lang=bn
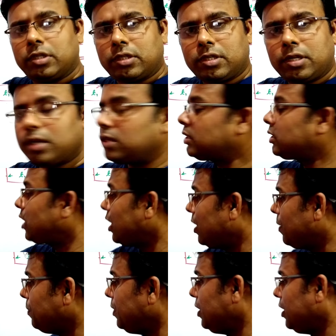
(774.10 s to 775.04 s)
ভি থ্রি
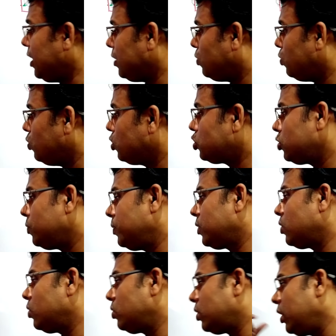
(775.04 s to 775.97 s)
তাই আমি এই দুই নং
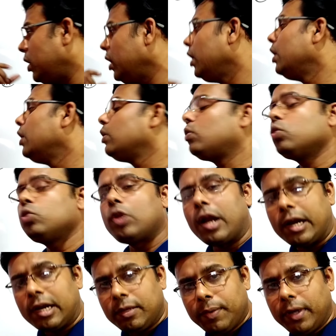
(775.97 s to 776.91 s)
সমীকরণকে টু
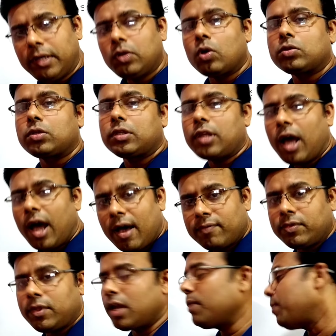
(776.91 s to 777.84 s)
দ্বারা ডিভাইড অর্থাৎ
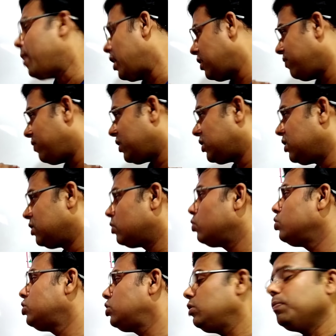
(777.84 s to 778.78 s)
হাফ দ্বারা মাল্টিফিকেশন
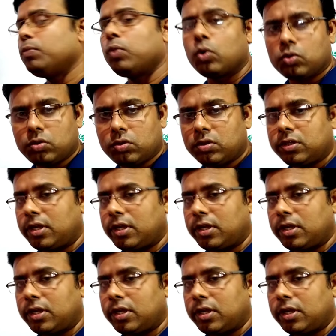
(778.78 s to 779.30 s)
করেছি বোথ